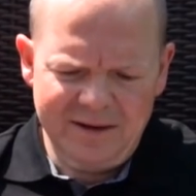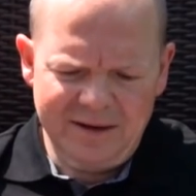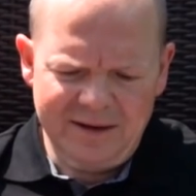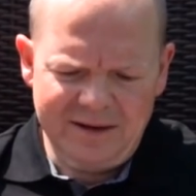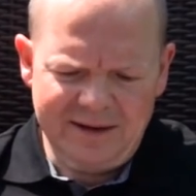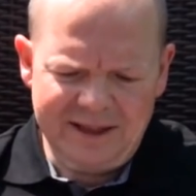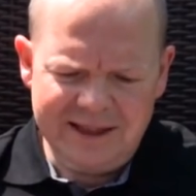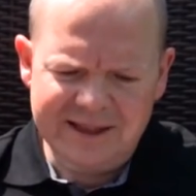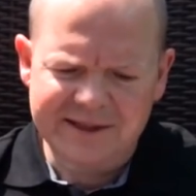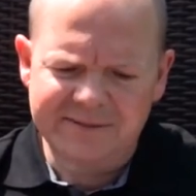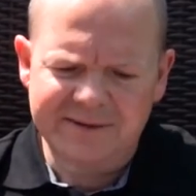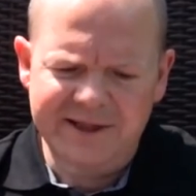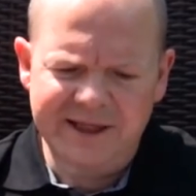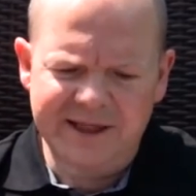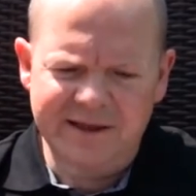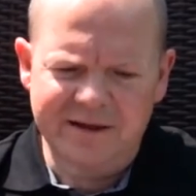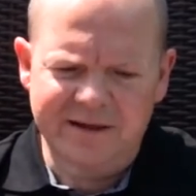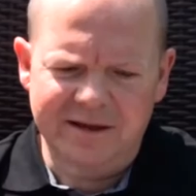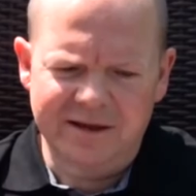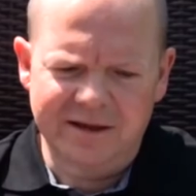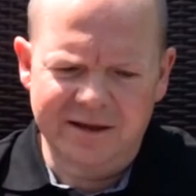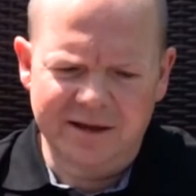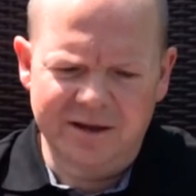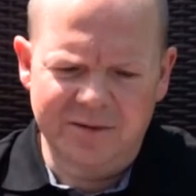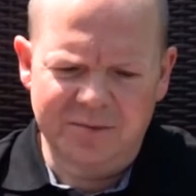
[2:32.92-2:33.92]
Deswegen
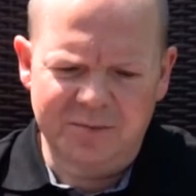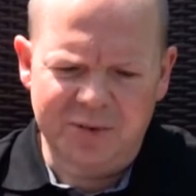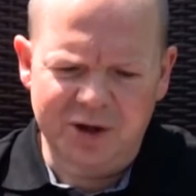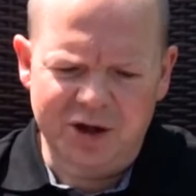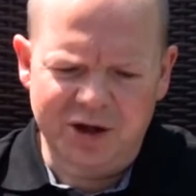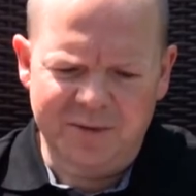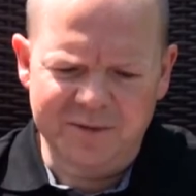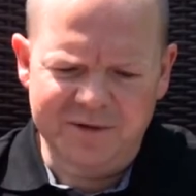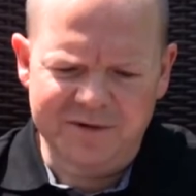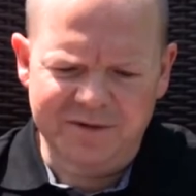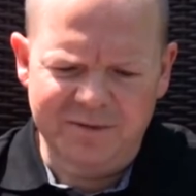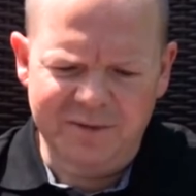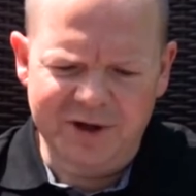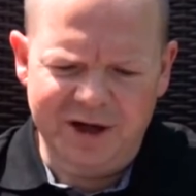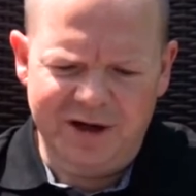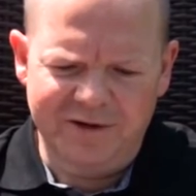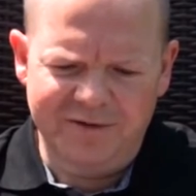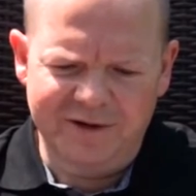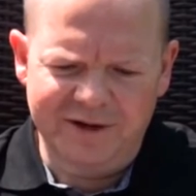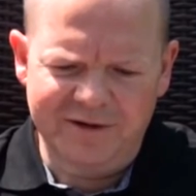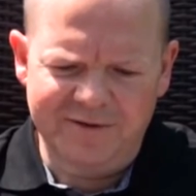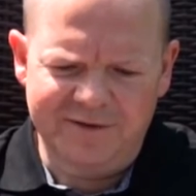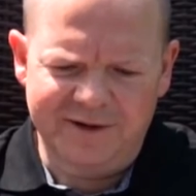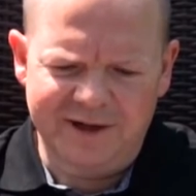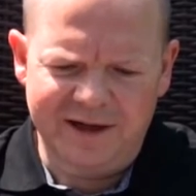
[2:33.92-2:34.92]
äh, bekommt von mir auf
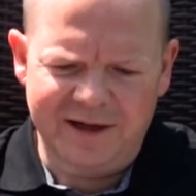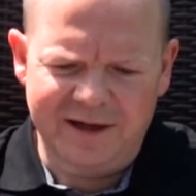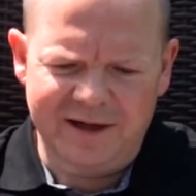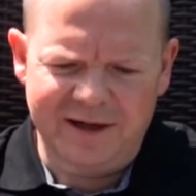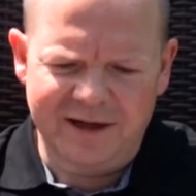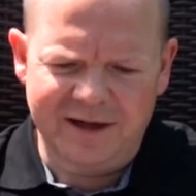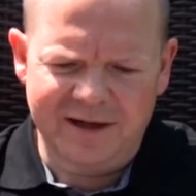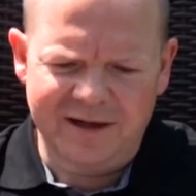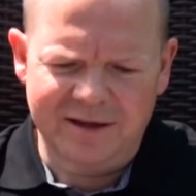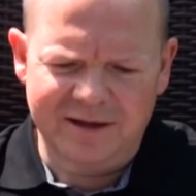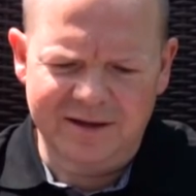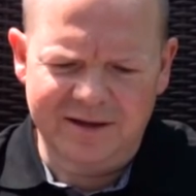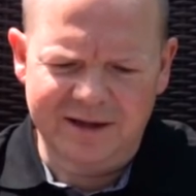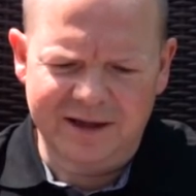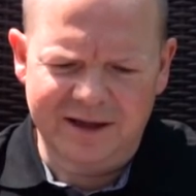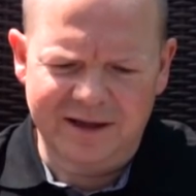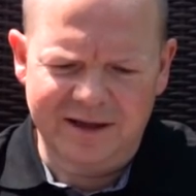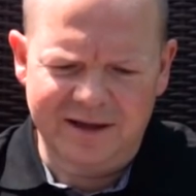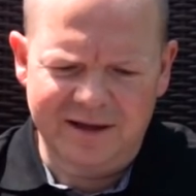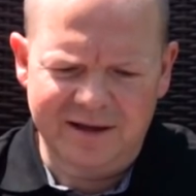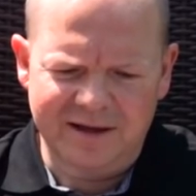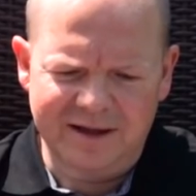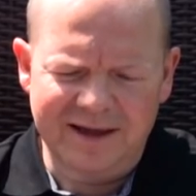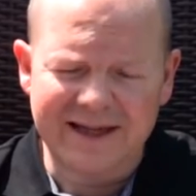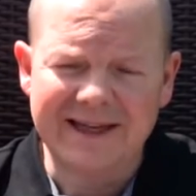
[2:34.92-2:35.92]
jeden Fall äh, eine
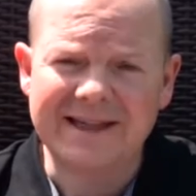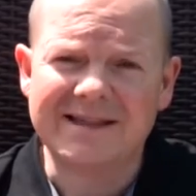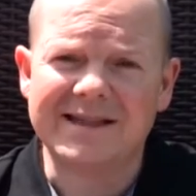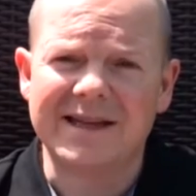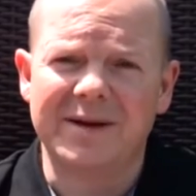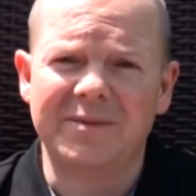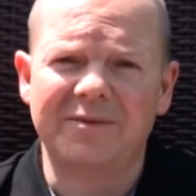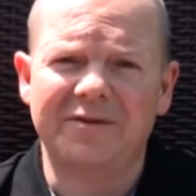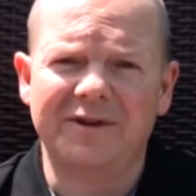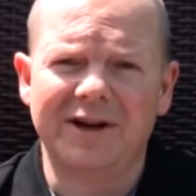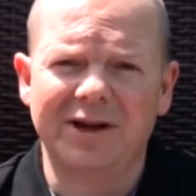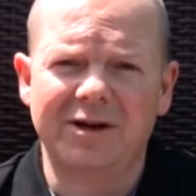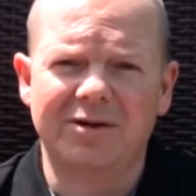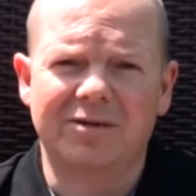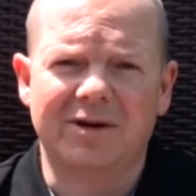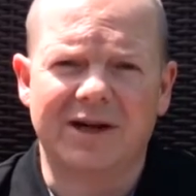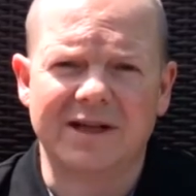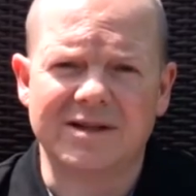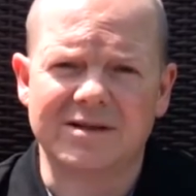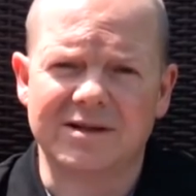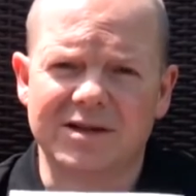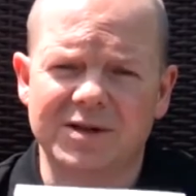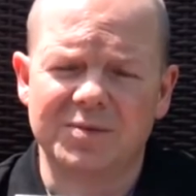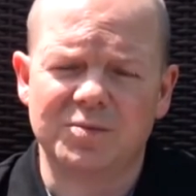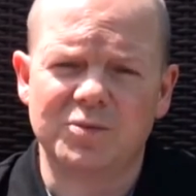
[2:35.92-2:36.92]
Leseempfehlung.
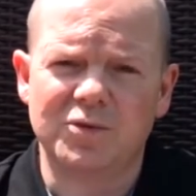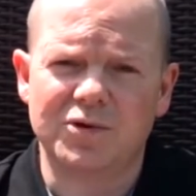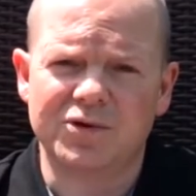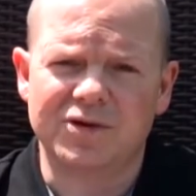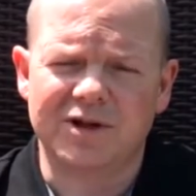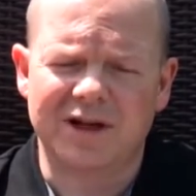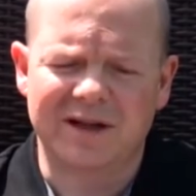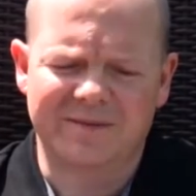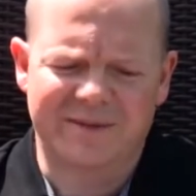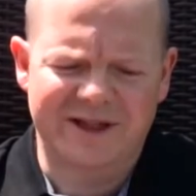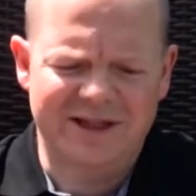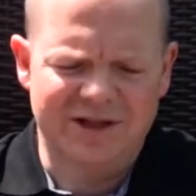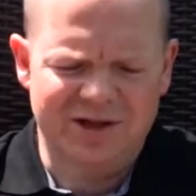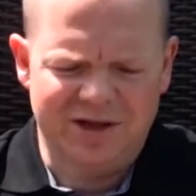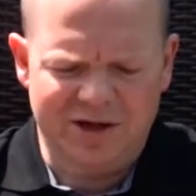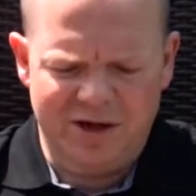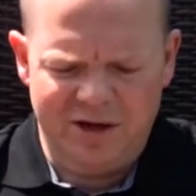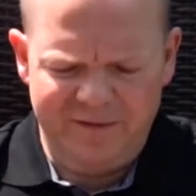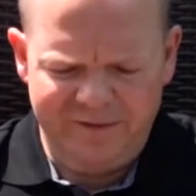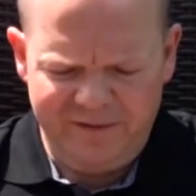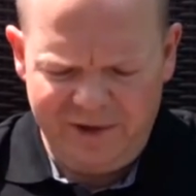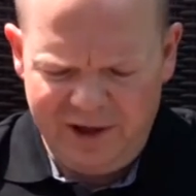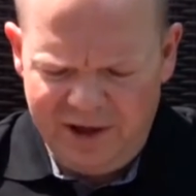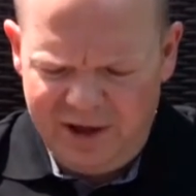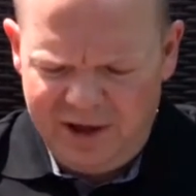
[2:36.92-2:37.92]
Also das Buch sollte man sich
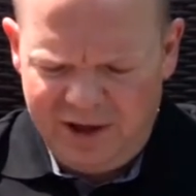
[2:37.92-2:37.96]
kaufen.